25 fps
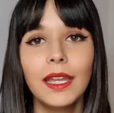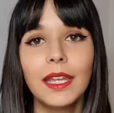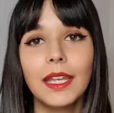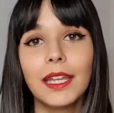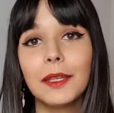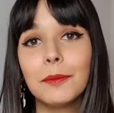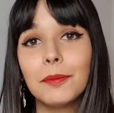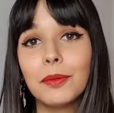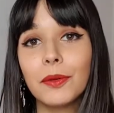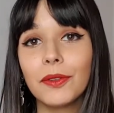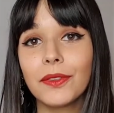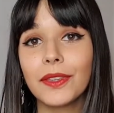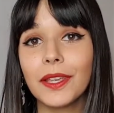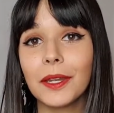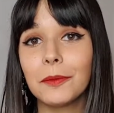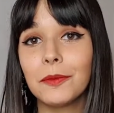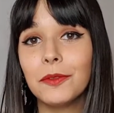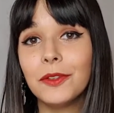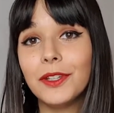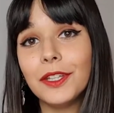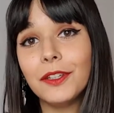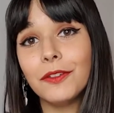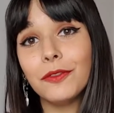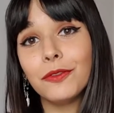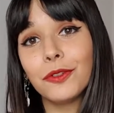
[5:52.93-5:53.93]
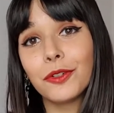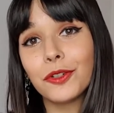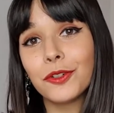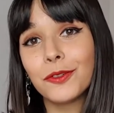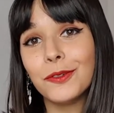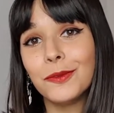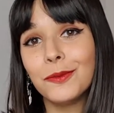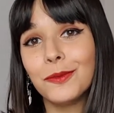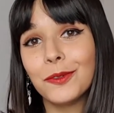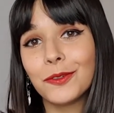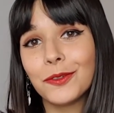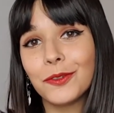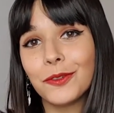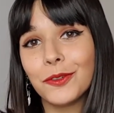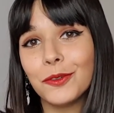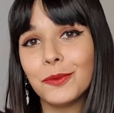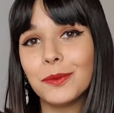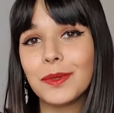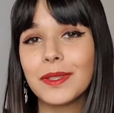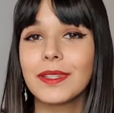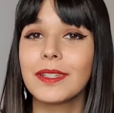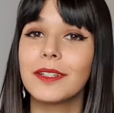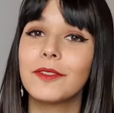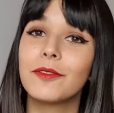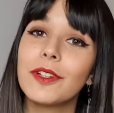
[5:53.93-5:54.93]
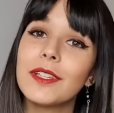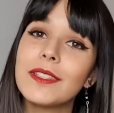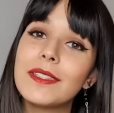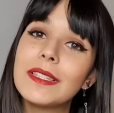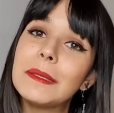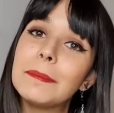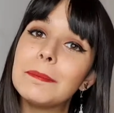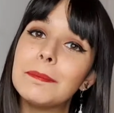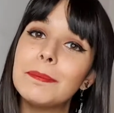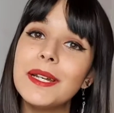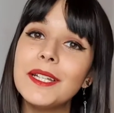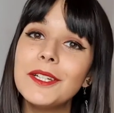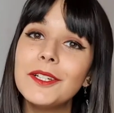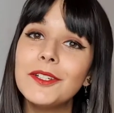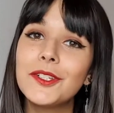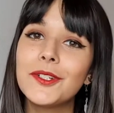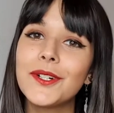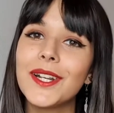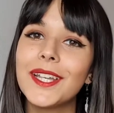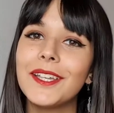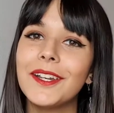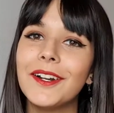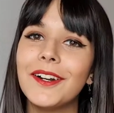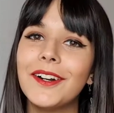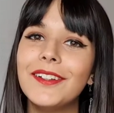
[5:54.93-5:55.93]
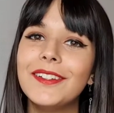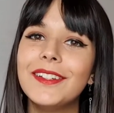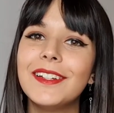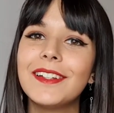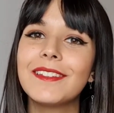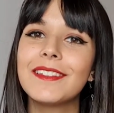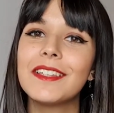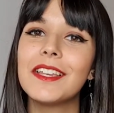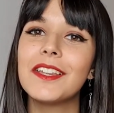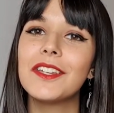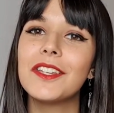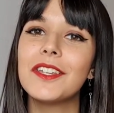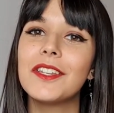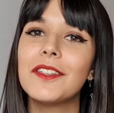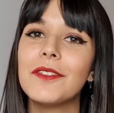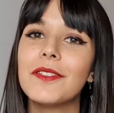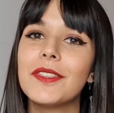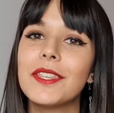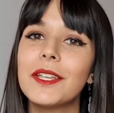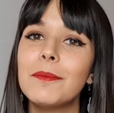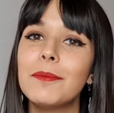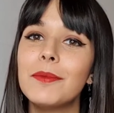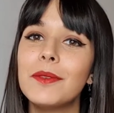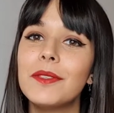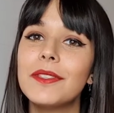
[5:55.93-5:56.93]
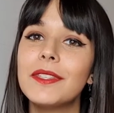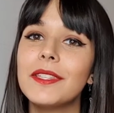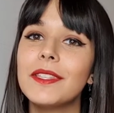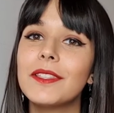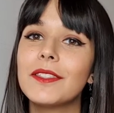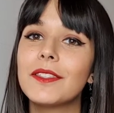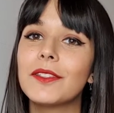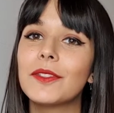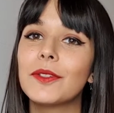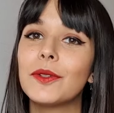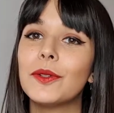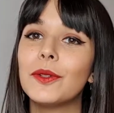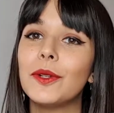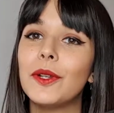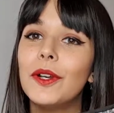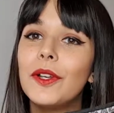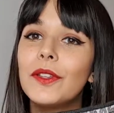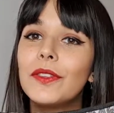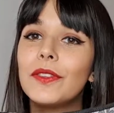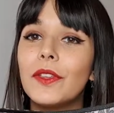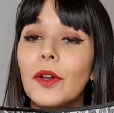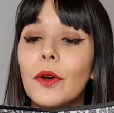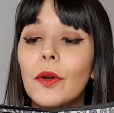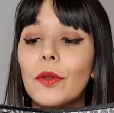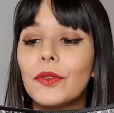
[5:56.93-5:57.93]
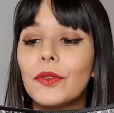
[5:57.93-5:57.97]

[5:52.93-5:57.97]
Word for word: Et pour terminer, vu que je vous montre tout, mais cette fois-ci pas de try-on, il s'agit de cette petite culotte en